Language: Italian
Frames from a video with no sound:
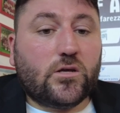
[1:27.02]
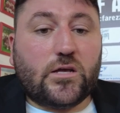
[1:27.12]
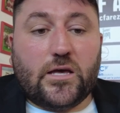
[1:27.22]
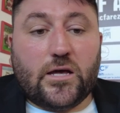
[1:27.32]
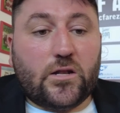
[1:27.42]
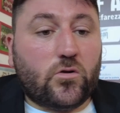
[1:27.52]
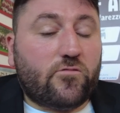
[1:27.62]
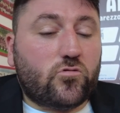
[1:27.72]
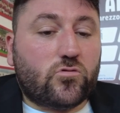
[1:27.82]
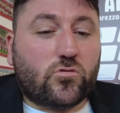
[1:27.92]
che hanno
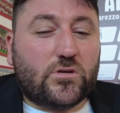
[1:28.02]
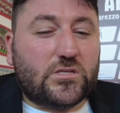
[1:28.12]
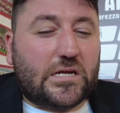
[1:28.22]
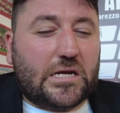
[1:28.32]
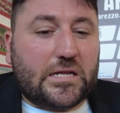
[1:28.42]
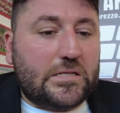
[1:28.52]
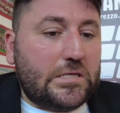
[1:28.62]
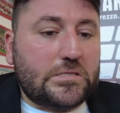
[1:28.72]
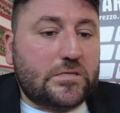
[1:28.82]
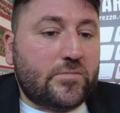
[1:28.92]
avuto questa
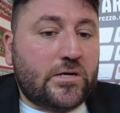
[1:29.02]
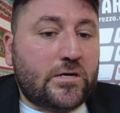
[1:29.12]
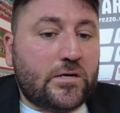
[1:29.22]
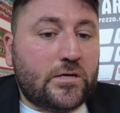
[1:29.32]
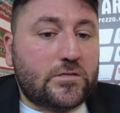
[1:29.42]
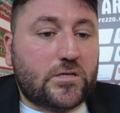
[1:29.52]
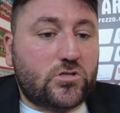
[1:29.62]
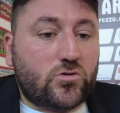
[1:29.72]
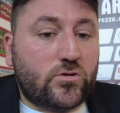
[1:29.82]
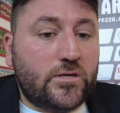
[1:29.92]
grandissima
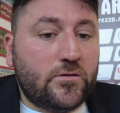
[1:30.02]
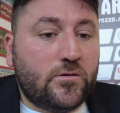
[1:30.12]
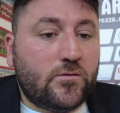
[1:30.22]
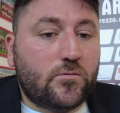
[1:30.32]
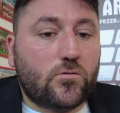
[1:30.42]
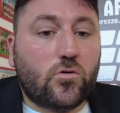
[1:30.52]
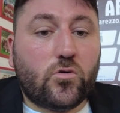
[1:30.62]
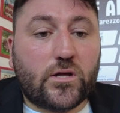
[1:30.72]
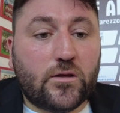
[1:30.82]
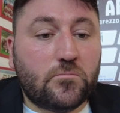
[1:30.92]
stagione.
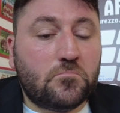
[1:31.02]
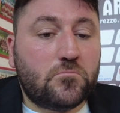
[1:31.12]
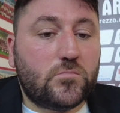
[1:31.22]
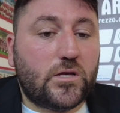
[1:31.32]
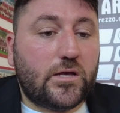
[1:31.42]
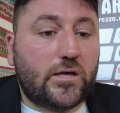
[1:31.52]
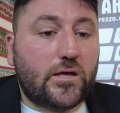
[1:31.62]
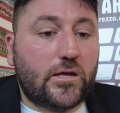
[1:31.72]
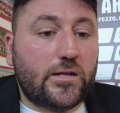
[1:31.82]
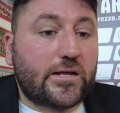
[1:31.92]
Ora
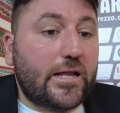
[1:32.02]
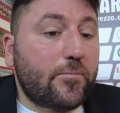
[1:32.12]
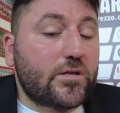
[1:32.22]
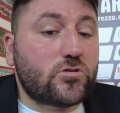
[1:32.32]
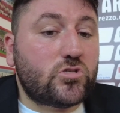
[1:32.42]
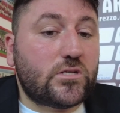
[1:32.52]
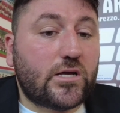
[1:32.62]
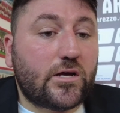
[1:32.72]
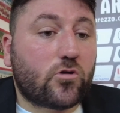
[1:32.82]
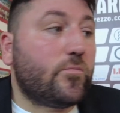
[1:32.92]
eh, il club, la
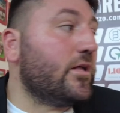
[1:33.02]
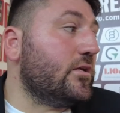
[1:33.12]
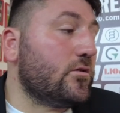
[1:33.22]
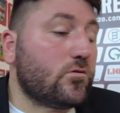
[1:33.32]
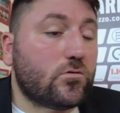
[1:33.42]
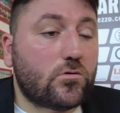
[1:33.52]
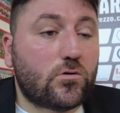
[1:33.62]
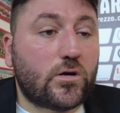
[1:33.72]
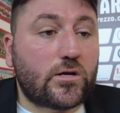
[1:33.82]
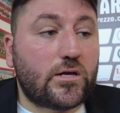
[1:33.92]
società, come ha
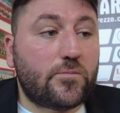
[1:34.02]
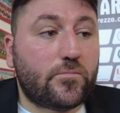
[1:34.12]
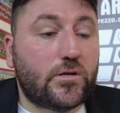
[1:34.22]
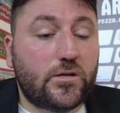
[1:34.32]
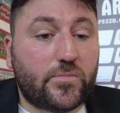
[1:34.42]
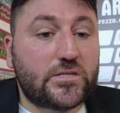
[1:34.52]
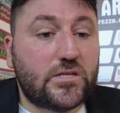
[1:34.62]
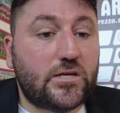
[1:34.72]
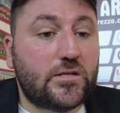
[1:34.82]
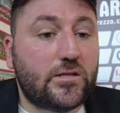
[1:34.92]
detto anche il, eh, il
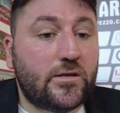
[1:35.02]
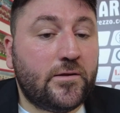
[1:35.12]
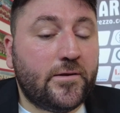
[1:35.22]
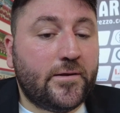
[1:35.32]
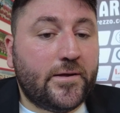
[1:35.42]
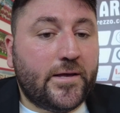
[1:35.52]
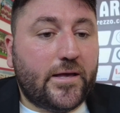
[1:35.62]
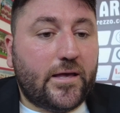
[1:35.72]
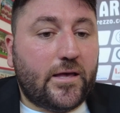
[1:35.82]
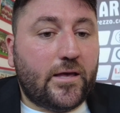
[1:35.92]
presidente,
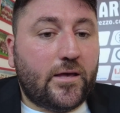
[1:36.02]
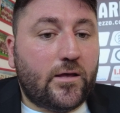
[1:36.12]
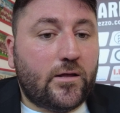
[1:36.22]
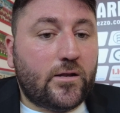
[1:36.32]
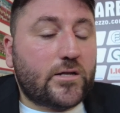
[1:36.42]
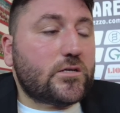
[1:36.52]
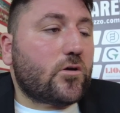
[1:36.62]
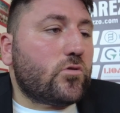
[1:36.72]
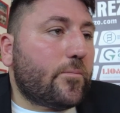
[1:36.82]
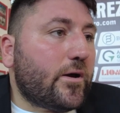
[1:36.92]
eh, è nella
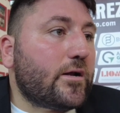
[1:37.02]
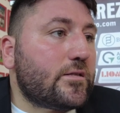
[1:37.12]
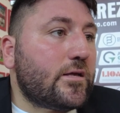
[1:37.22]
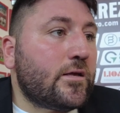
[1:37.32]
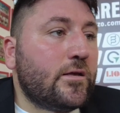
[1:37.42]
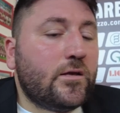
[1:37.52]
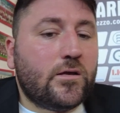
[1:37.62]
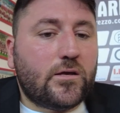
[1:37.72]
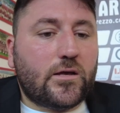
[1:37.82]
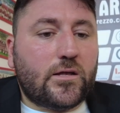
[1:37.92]
seconda parte
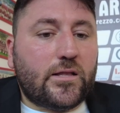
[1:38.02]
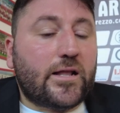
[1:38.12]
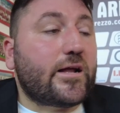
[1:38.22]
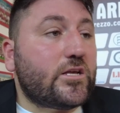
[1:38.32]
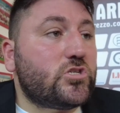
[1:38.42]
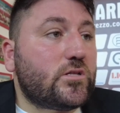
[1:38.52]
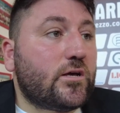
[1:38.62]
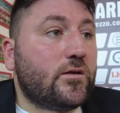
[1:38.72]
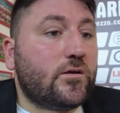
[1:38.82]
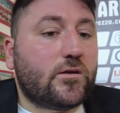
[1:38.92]
eh, della
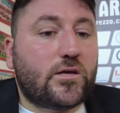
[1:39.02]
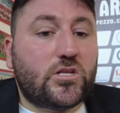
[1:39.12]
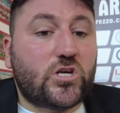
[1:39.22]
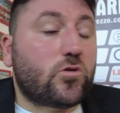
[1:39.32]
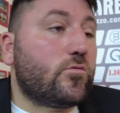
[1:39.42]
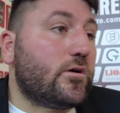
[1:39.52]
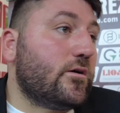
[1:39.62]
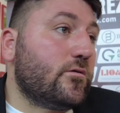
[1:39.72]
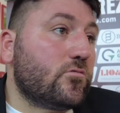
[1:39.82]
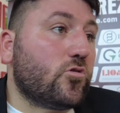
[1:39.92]
crescita che è già com-
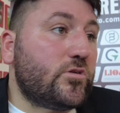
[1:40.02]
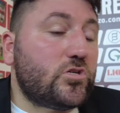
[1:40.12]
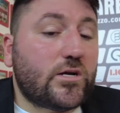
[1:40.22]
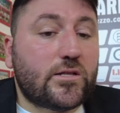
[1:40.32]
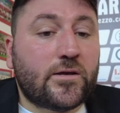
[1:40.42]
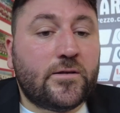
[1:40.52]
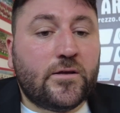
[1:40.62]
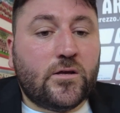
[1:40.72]
cominciata.